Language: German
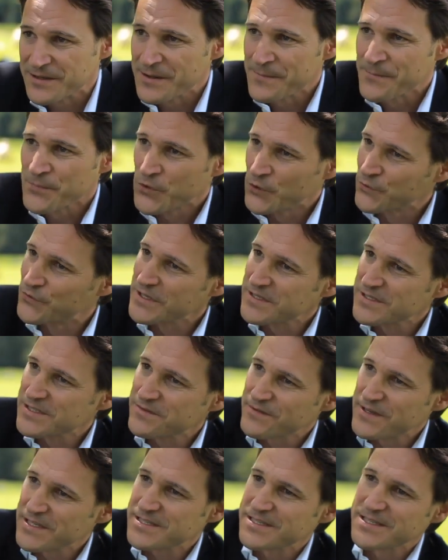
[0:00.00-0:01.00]
Mhm. Und
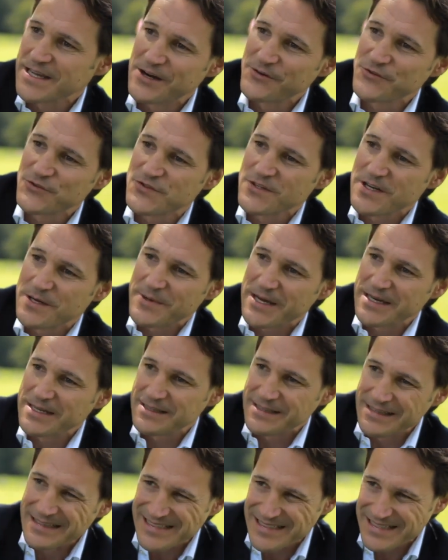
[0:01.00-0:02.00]
dieses Wissen
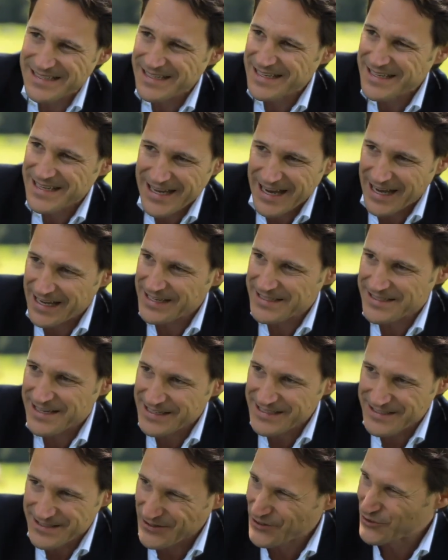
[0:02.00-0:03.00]
aufzuarbeiten ist
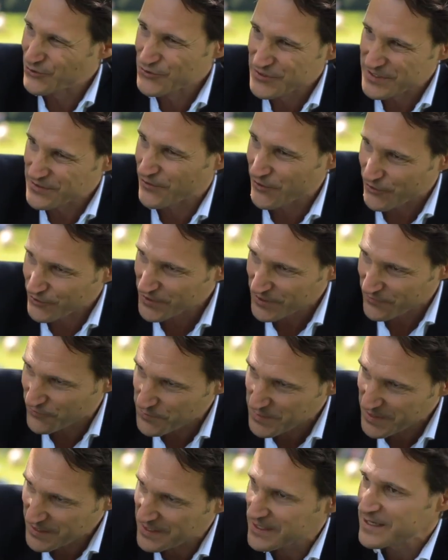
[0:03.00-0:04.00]
einerseits eine große Freude für
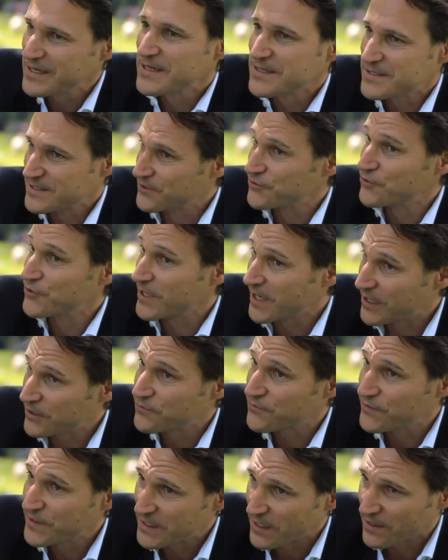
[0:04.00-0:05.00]
mich, ist natürlich auch
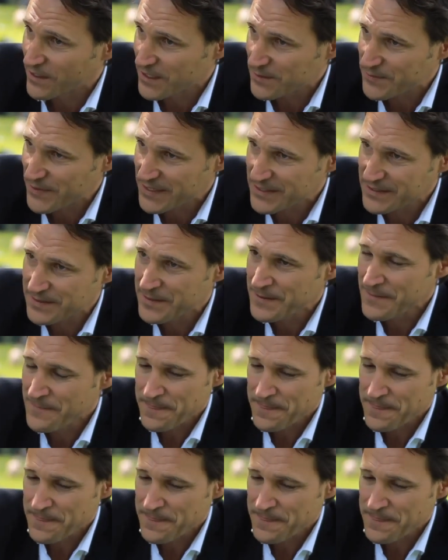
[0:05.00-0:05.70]
viel Arbeit,